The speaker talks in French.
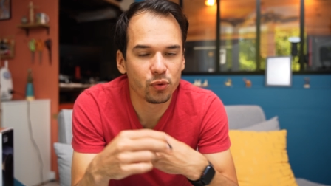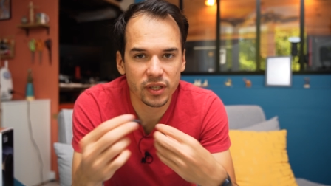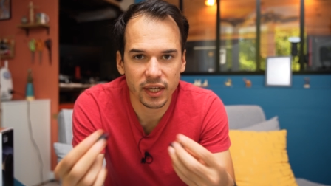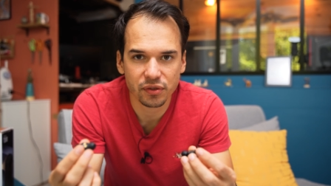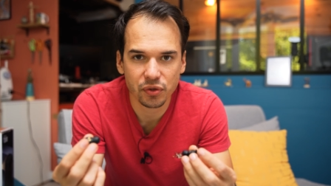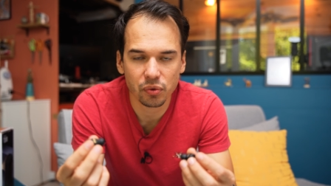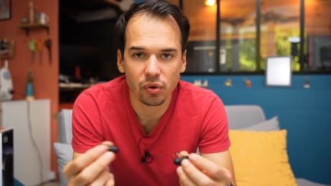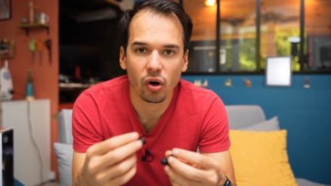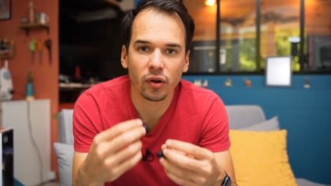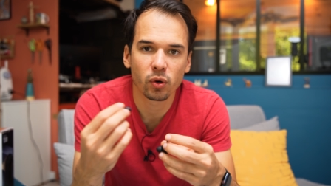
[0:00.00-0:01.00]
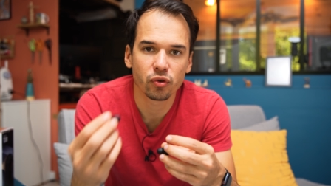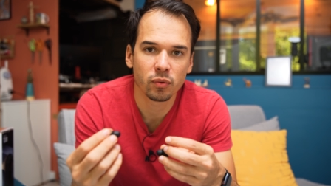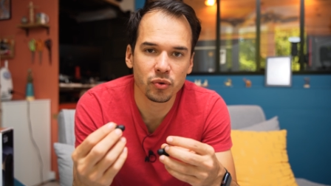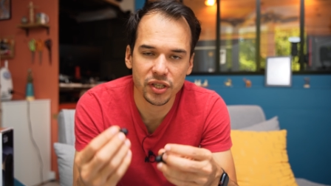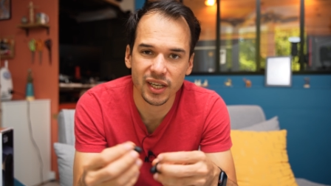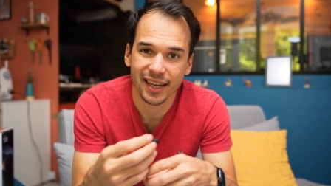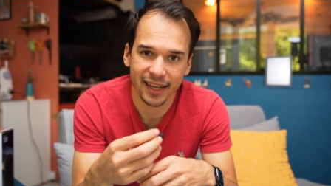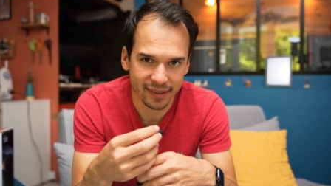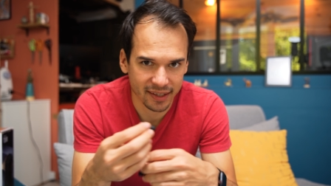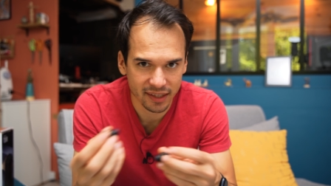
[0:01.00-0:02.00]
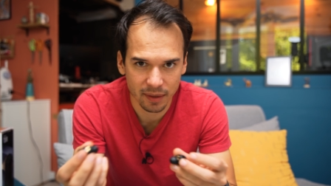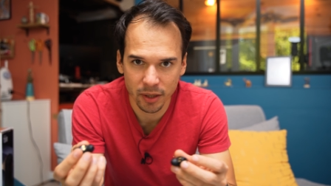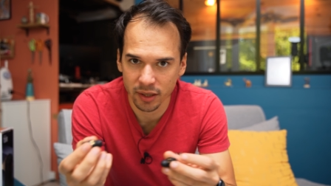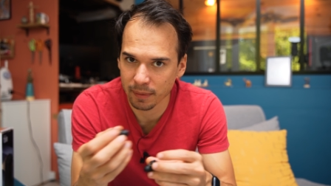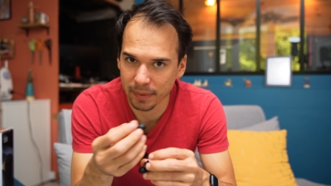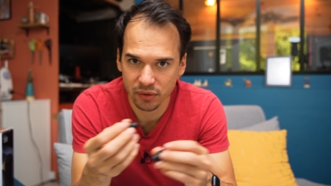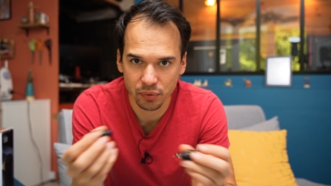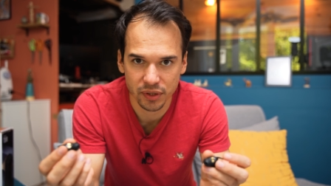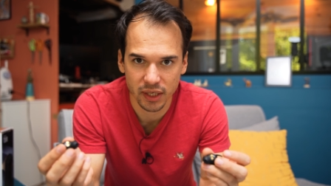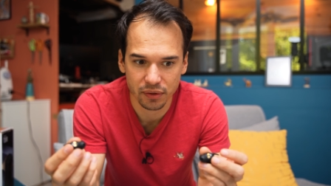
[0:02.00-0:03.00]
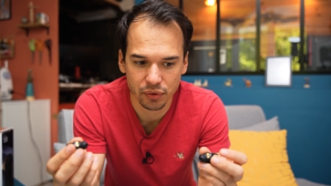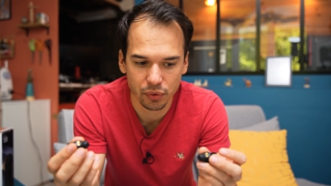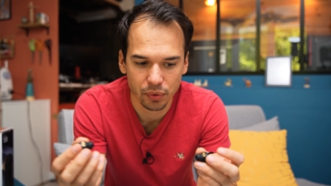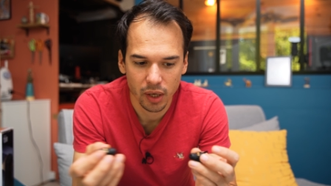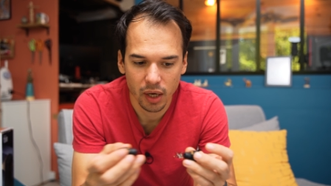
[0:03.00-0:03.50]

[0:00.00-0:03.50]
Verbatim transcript: L'utilisation en écoute de musique est très très bien, il n'y a pas de souci là-dessus.